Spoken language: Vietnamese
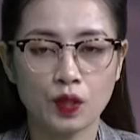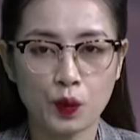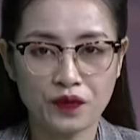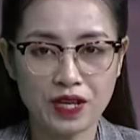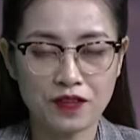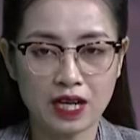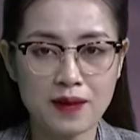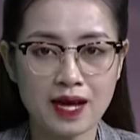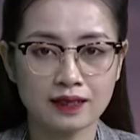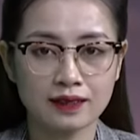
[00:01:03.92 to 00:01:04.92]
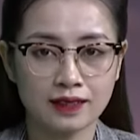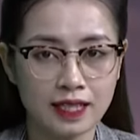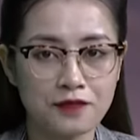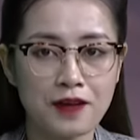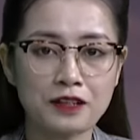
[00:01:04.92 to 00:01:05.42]
Thưa quý vị và các bạn,
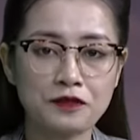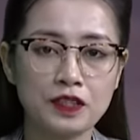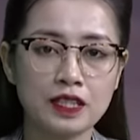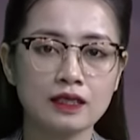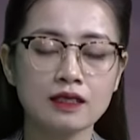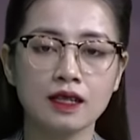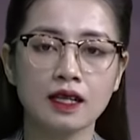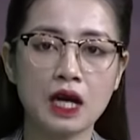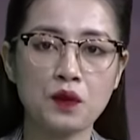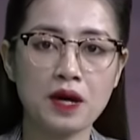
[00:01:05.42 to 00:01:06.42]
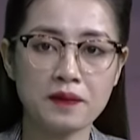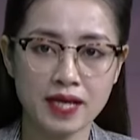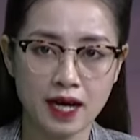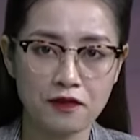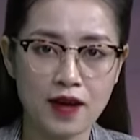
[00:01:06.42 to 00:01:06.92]
khởi phát với từng cơn đau âm
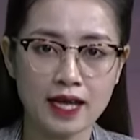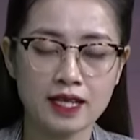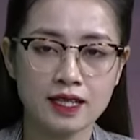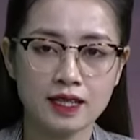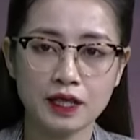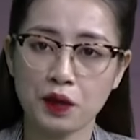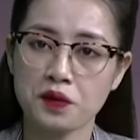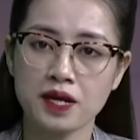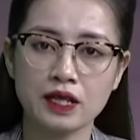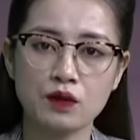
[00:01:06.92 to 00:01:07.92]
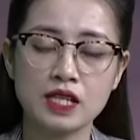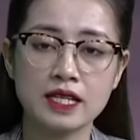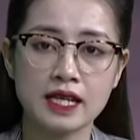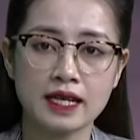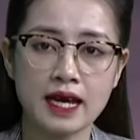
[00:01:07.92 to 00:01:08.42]
ỉ ở vai, nếu không được điều
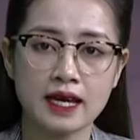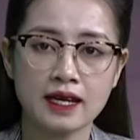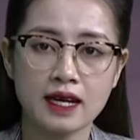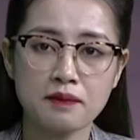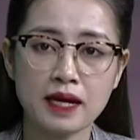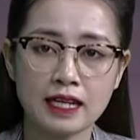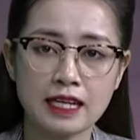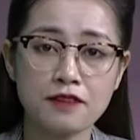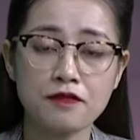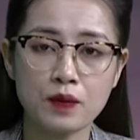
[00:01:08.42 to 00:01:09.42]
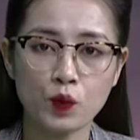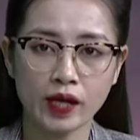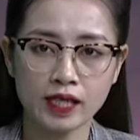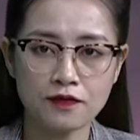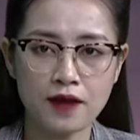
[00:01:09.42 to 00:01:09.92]
trị triệt để, bệnh lý viêm
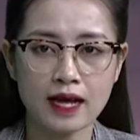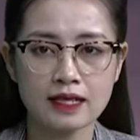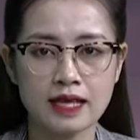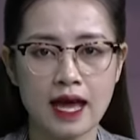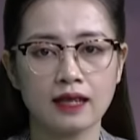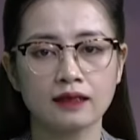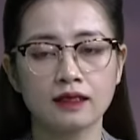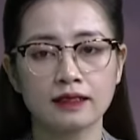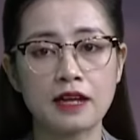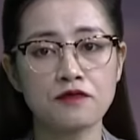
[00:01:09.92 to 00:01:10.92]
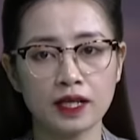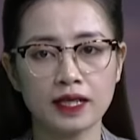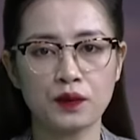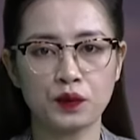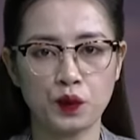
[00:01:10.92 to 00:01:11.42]
quanh khớp vai sẽ ảnh hưởng đến vận
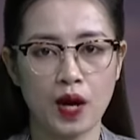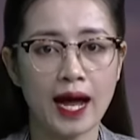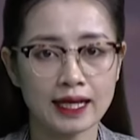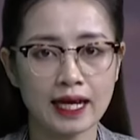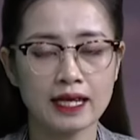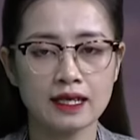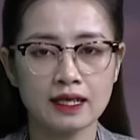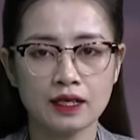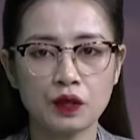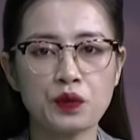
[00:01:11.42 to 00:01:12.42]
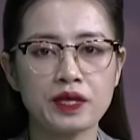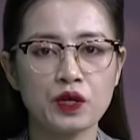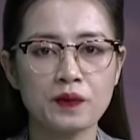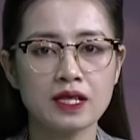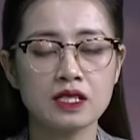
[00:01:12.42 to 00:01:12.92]
động của hai tay cùng
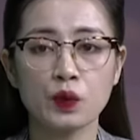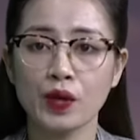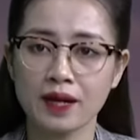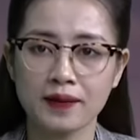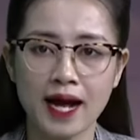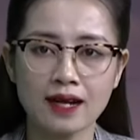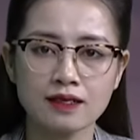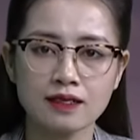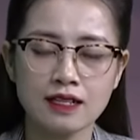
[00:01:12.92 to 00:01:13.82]
nhiều biến chứng nguy hiểm khác.